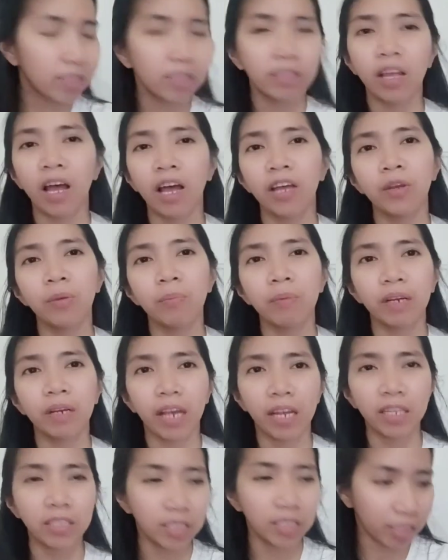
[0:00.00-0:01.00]
tayo
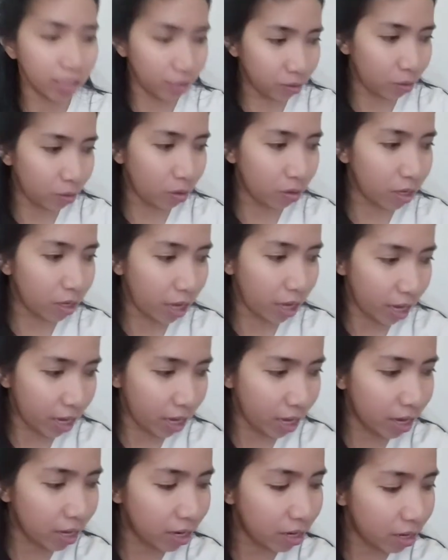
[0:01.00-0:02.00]
mag-eskinol
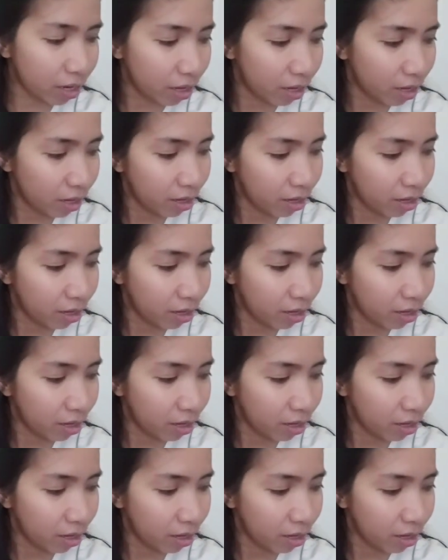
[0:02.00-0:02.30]
and